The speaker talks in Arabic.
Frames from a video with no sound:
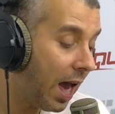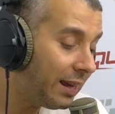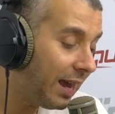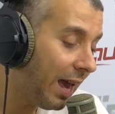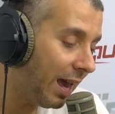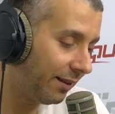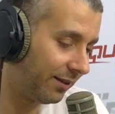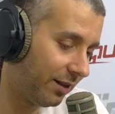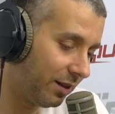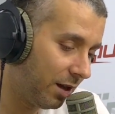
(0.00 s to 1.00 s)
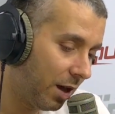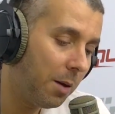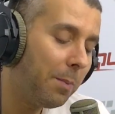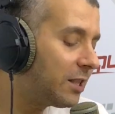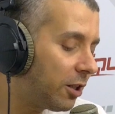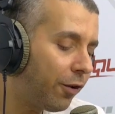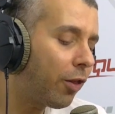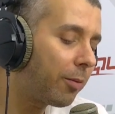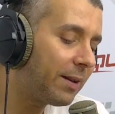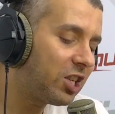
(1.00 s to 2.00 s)
هيهات باش
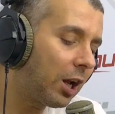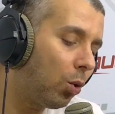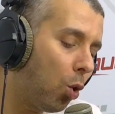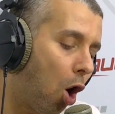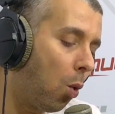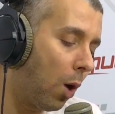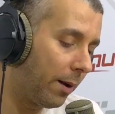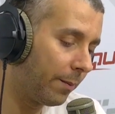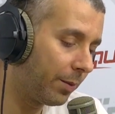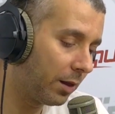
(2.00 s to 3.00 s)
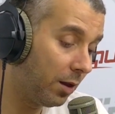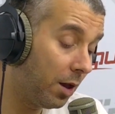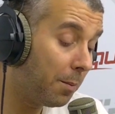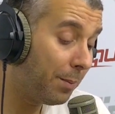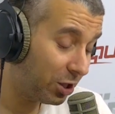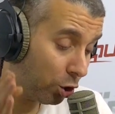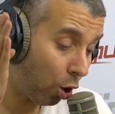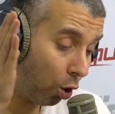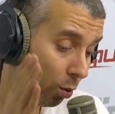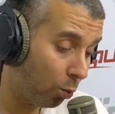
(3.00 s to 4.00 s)
يفض مشاكله هو باش
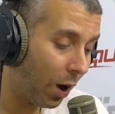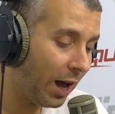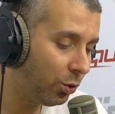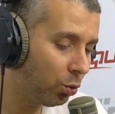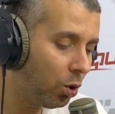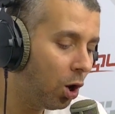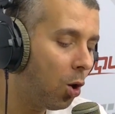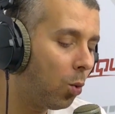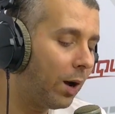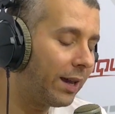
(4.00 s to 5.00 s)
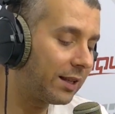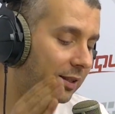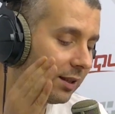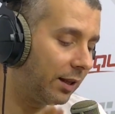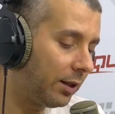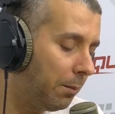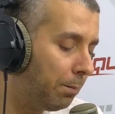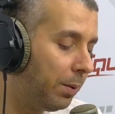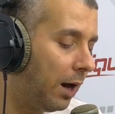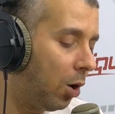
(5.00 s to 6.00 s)
يحكم وحده
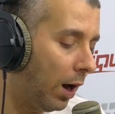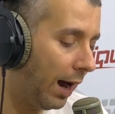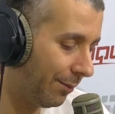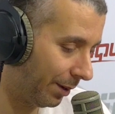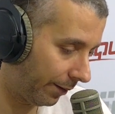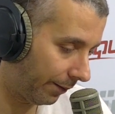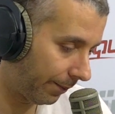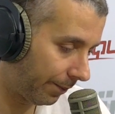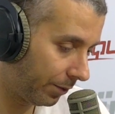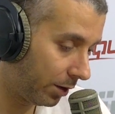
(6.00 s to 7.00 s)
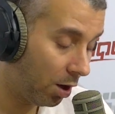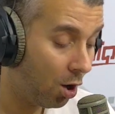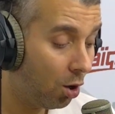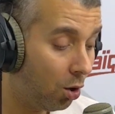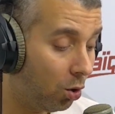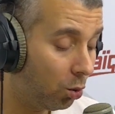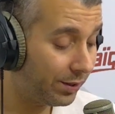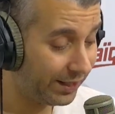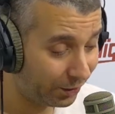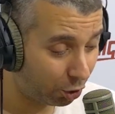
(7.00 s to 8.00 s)
ويستتب له الامر
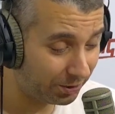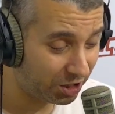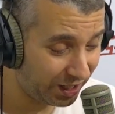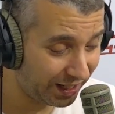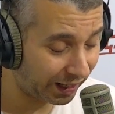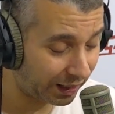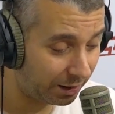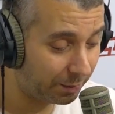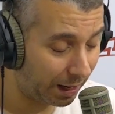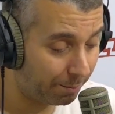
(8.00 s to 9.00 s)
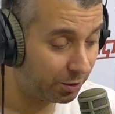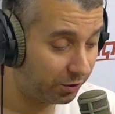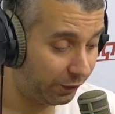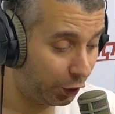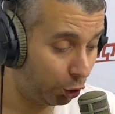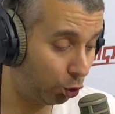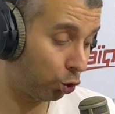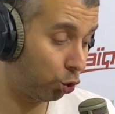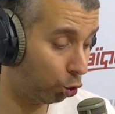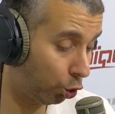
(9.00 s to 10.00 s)
وسيدهم الشيخ اللي مكبش في
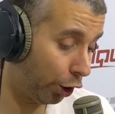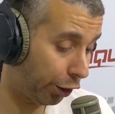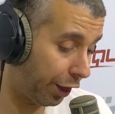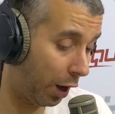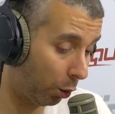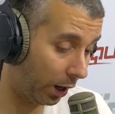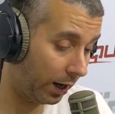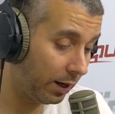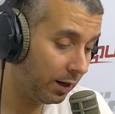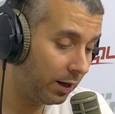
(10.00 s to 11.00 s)
دستور الثوره